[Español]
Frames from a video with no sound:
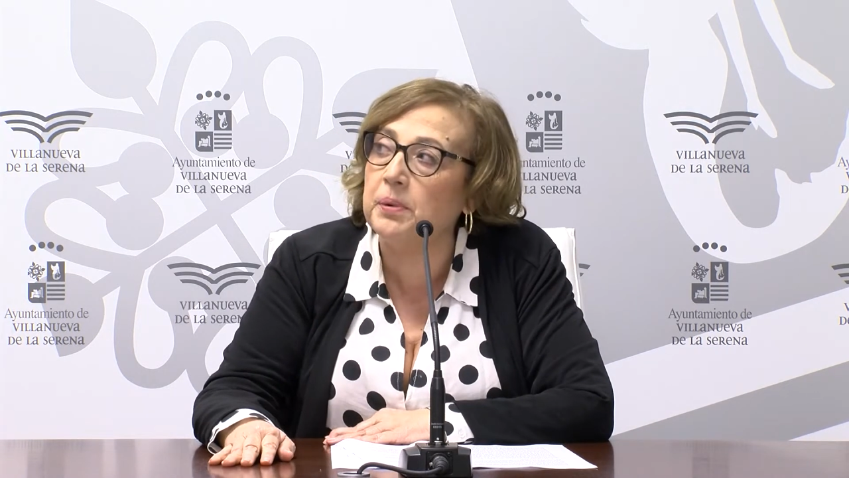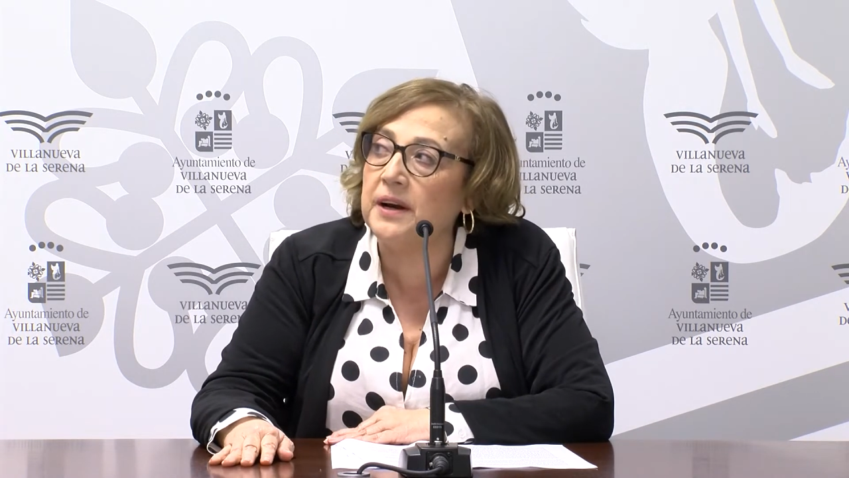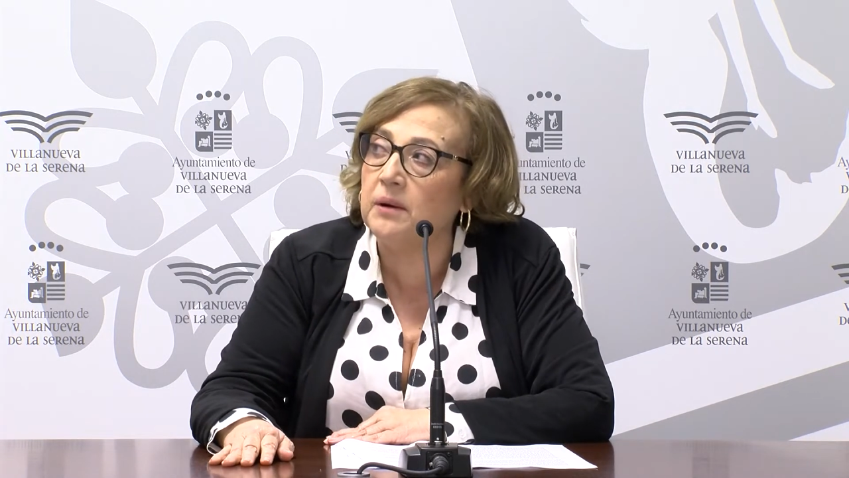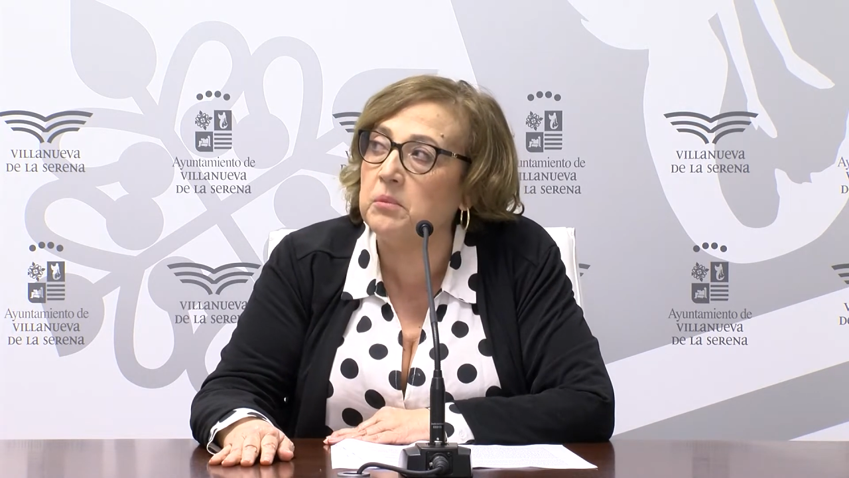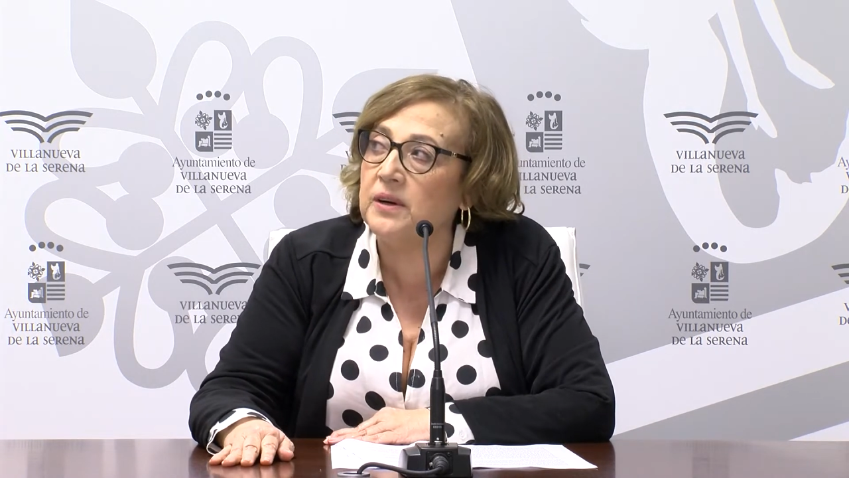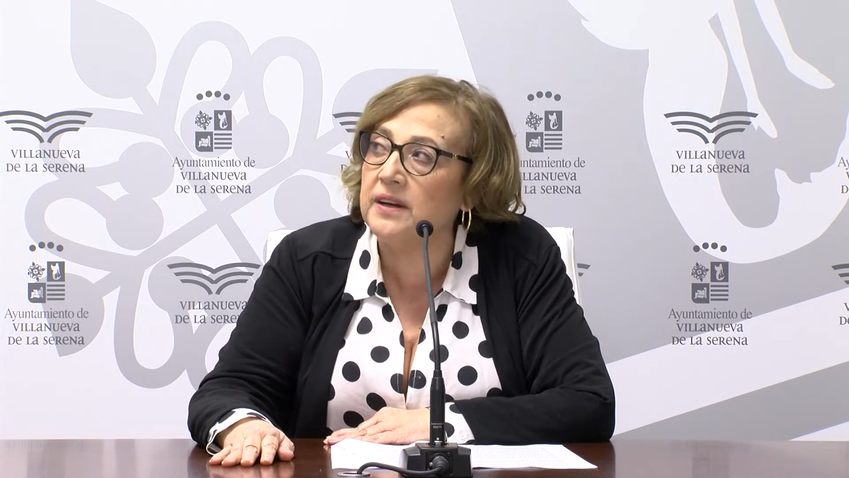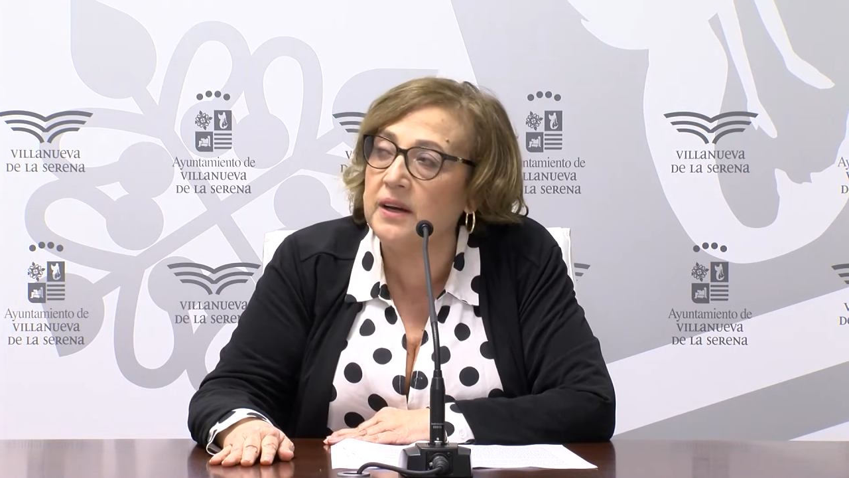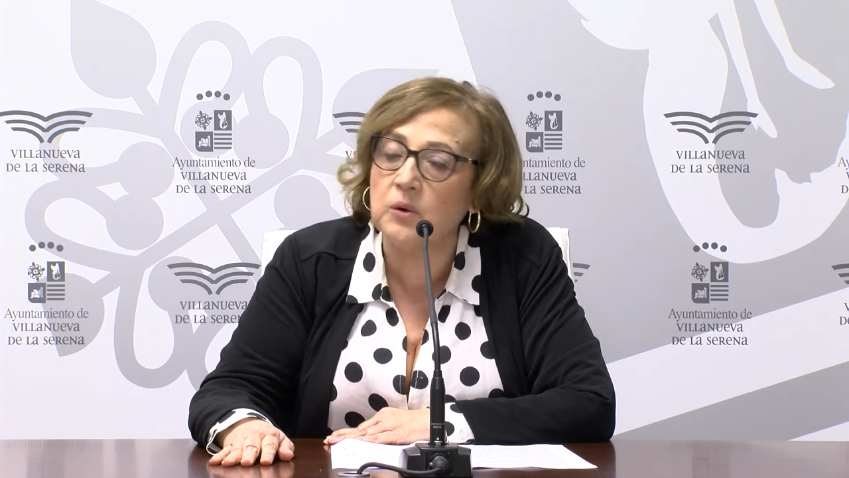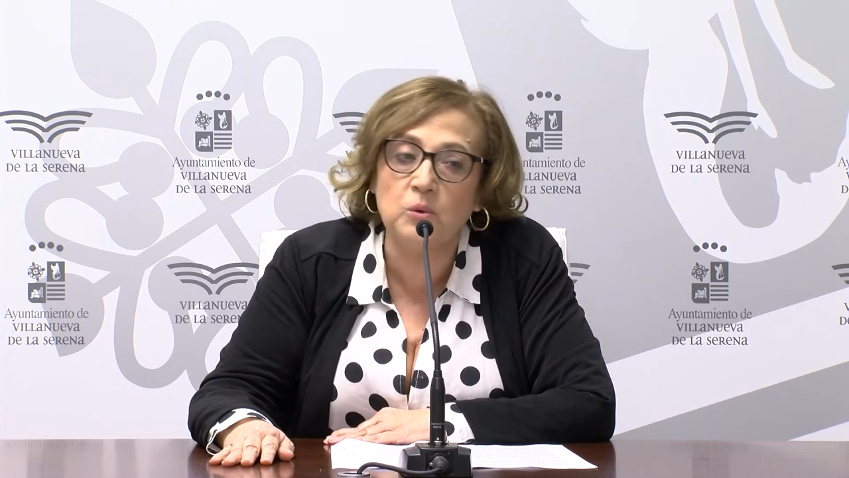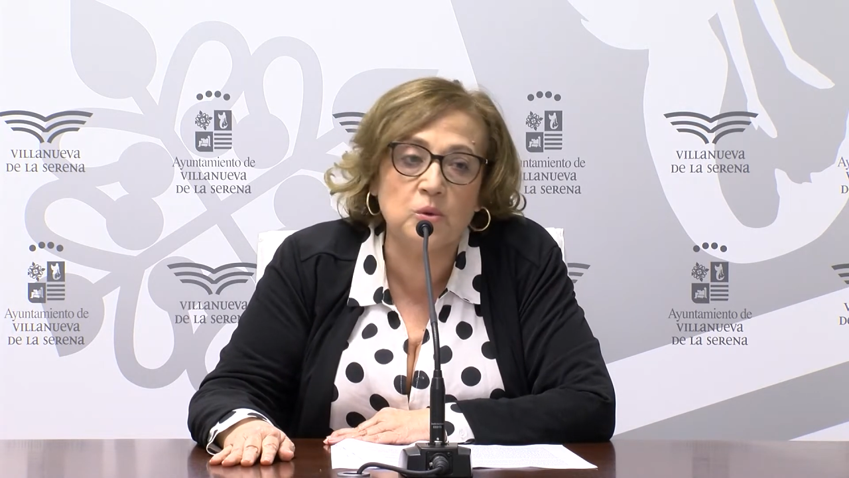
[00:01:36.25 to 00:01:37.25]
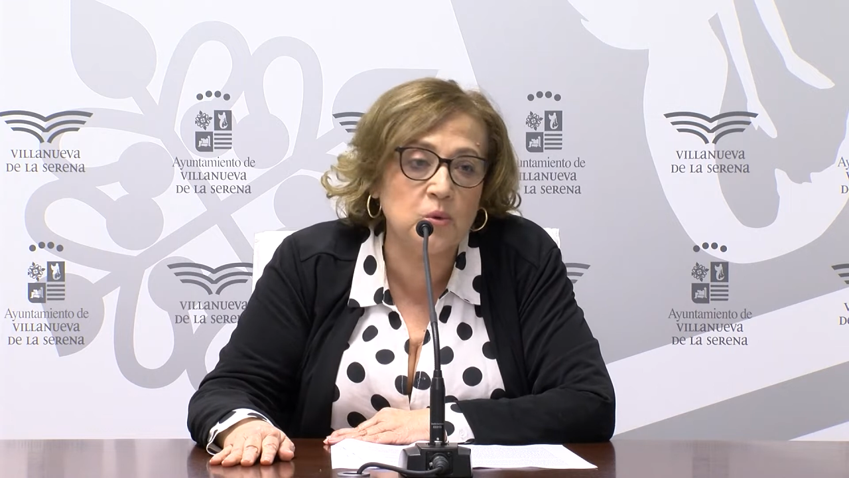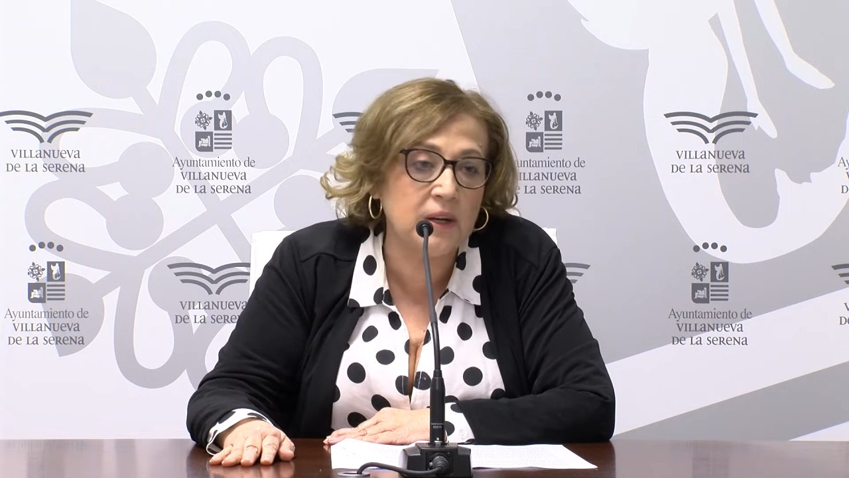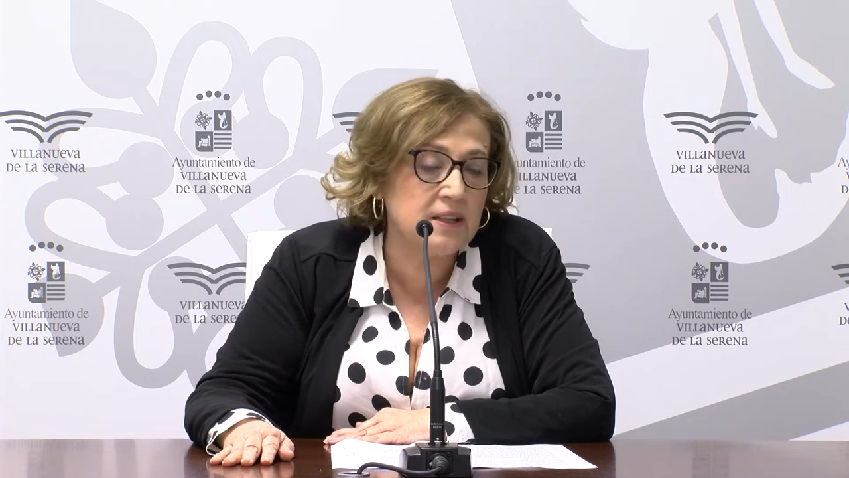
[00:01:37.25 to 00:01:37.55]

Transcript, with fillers: paramos en la escultura